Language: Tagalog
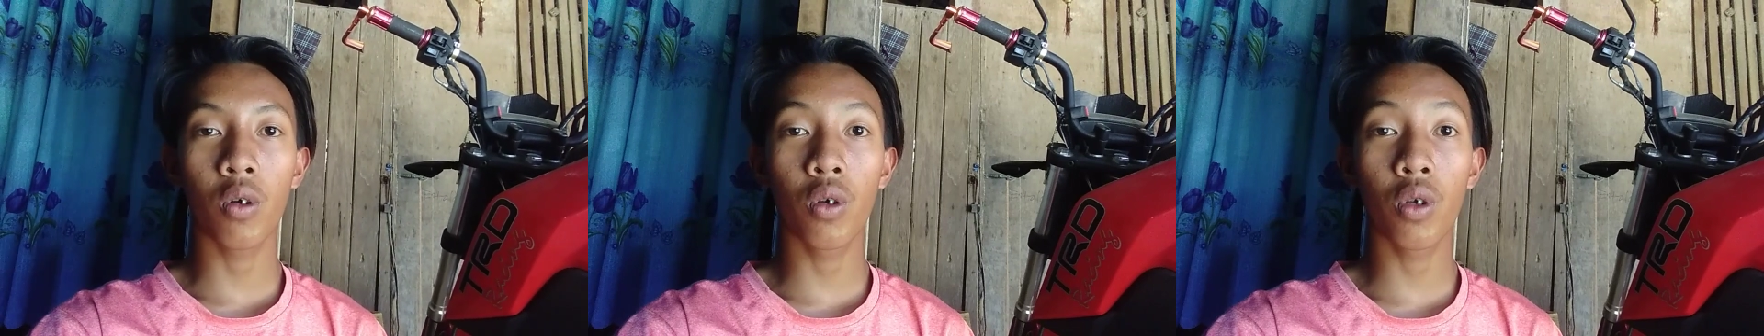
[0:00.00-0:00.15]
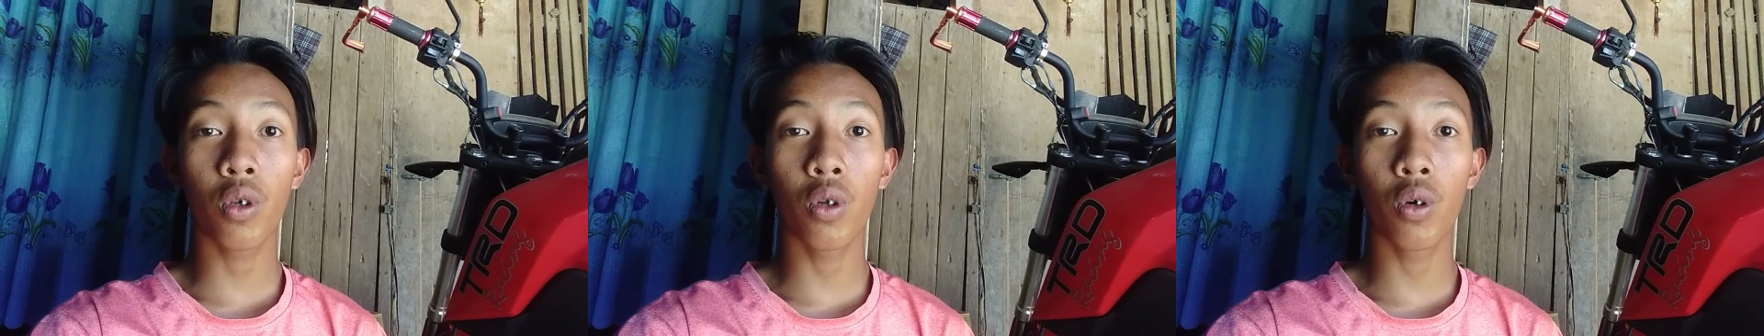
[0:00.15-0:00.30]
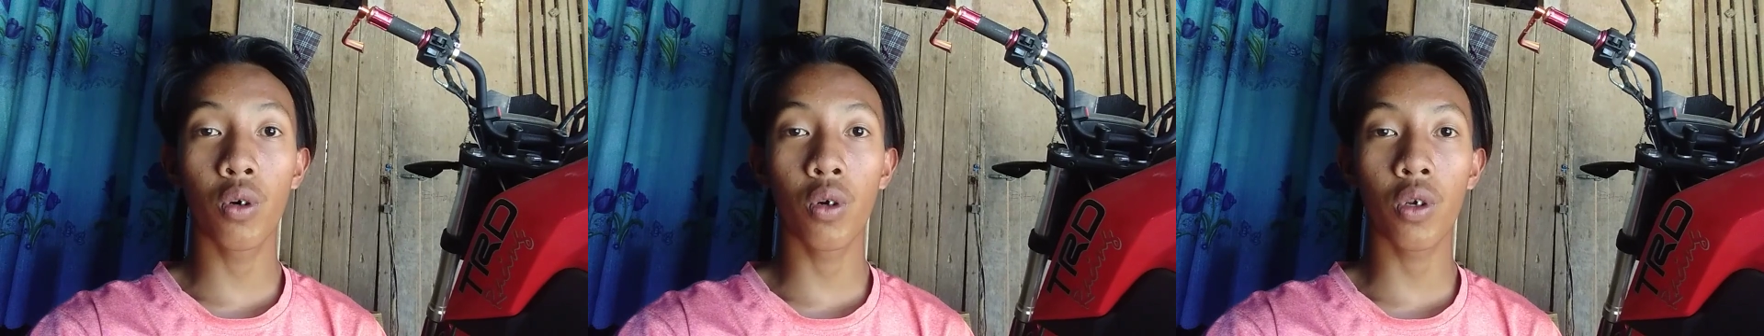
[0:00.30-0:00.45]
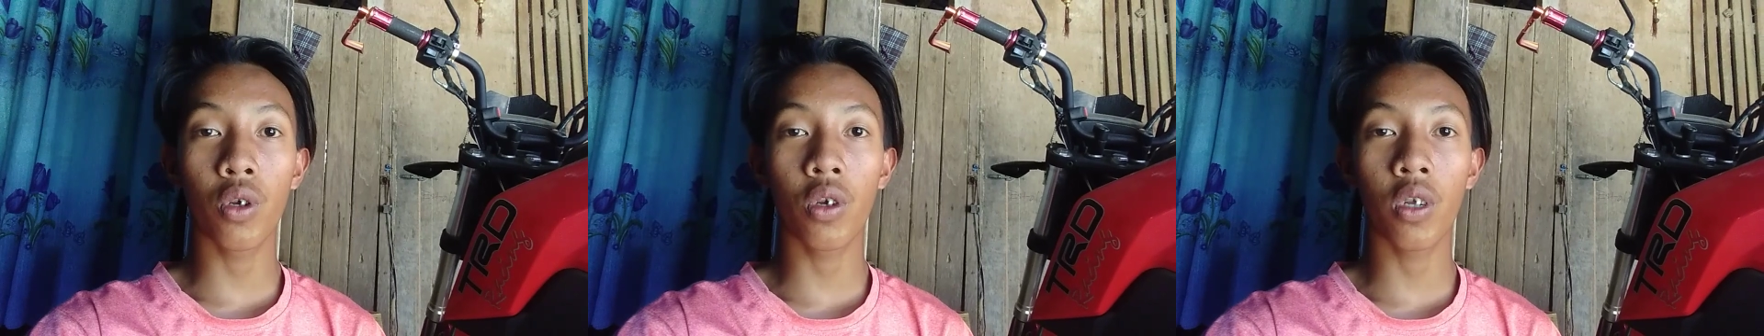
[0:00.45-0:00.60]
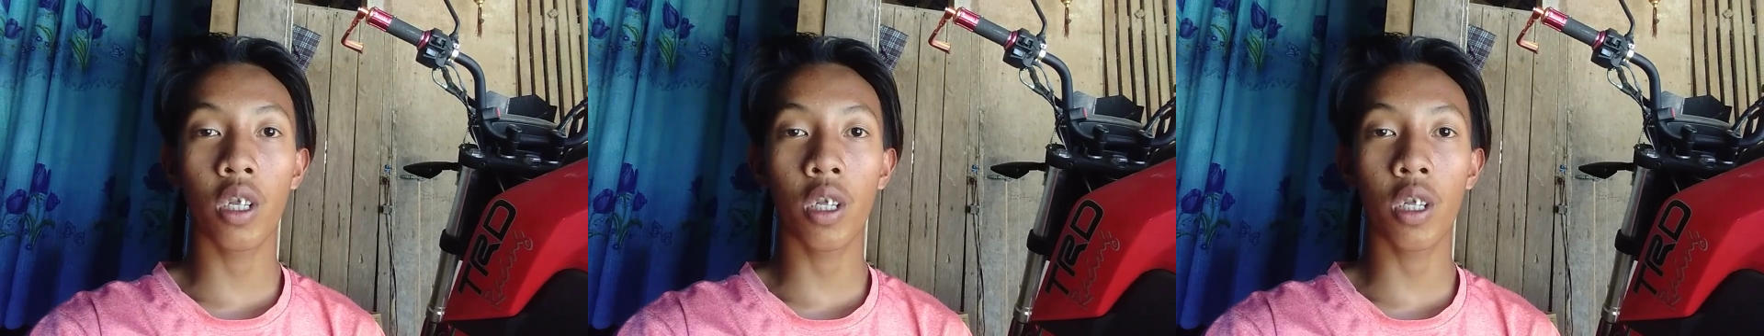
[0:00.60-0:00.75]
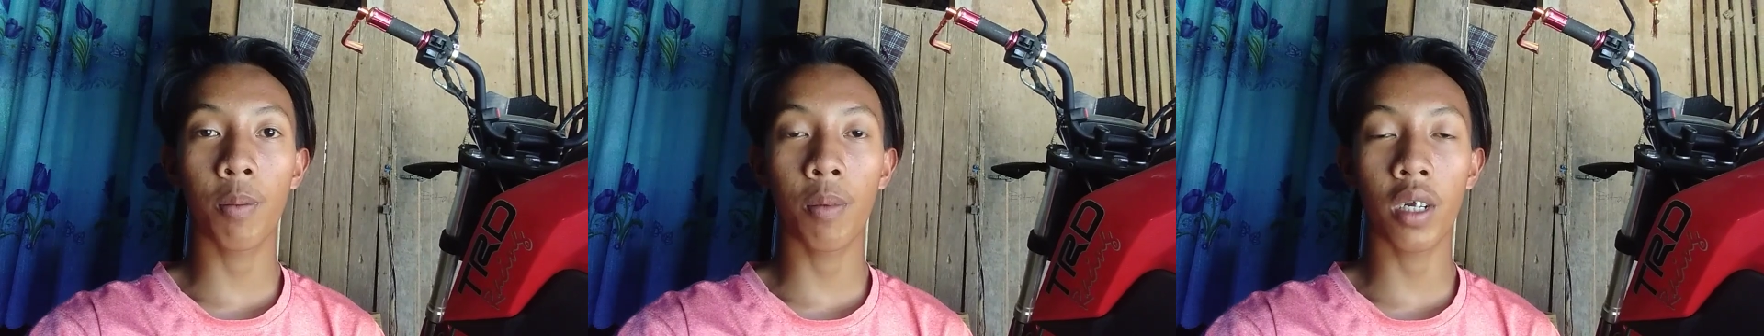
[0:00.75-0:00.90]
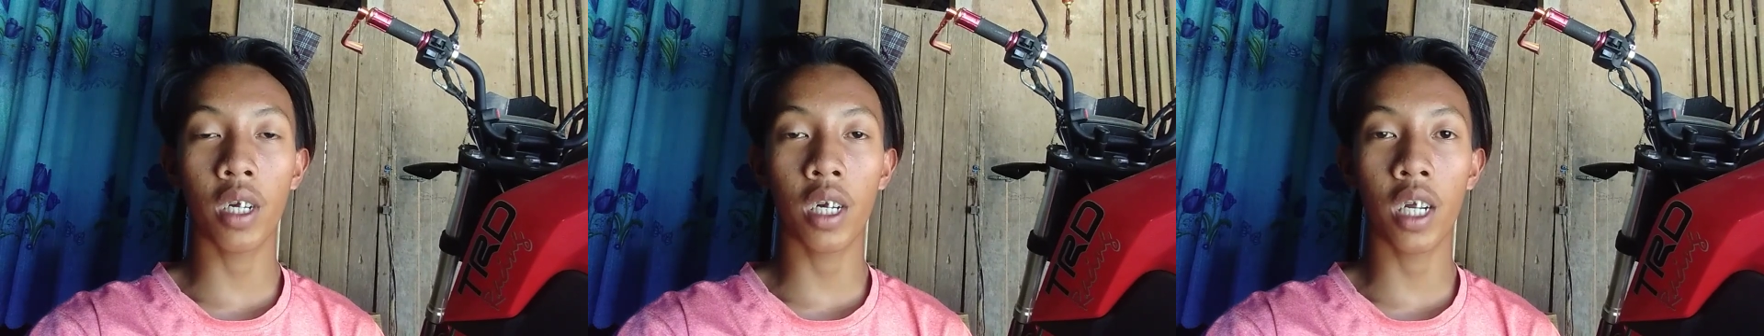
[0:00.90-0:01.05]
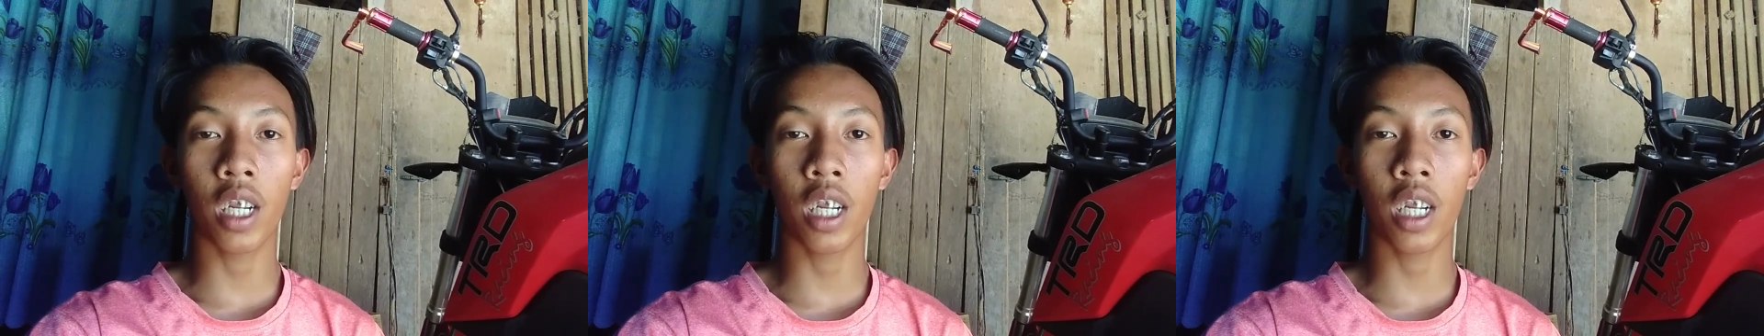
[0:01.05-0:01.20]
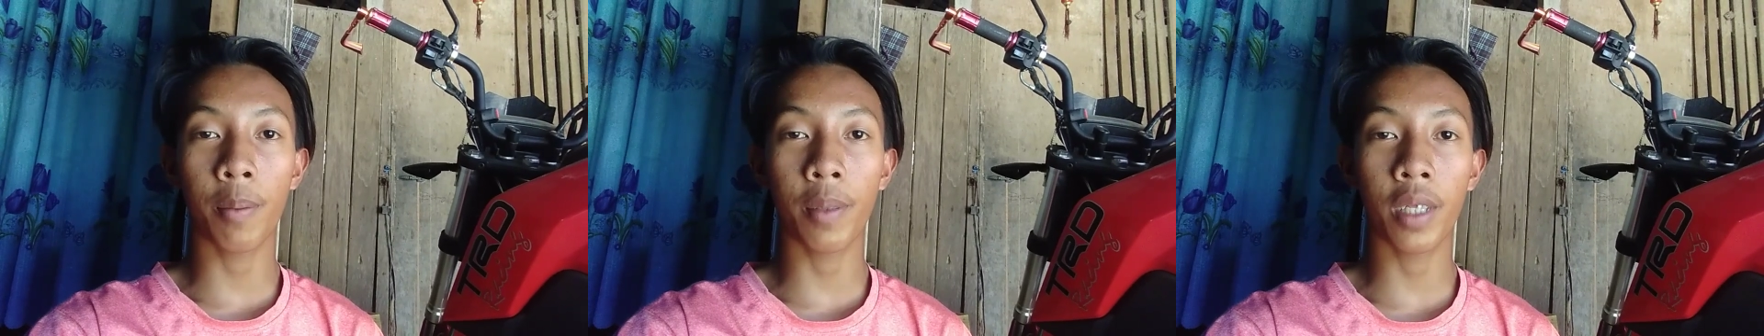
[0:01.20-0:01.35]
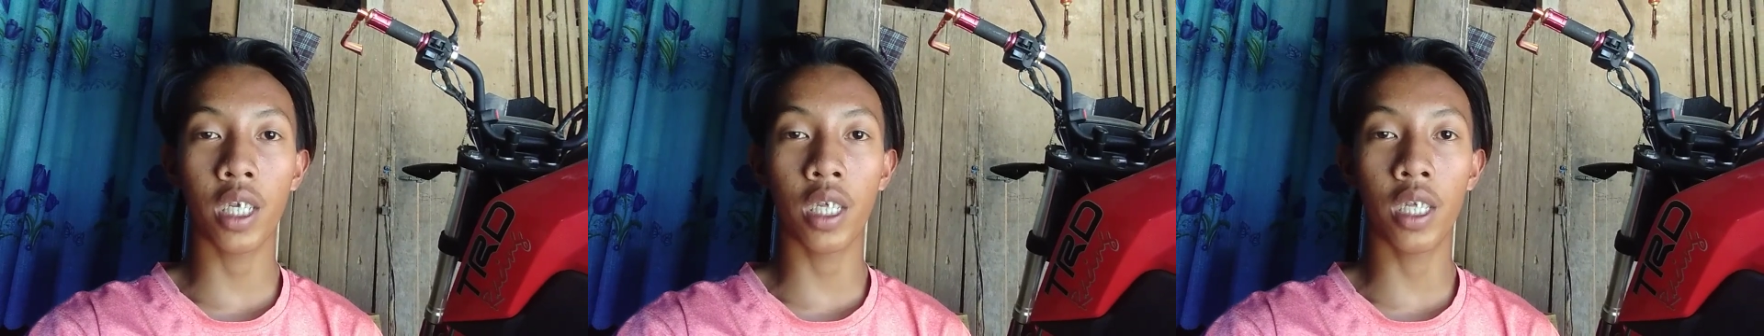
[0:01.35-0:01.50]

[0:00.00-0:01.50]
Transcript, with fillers: gustong gusto ng mga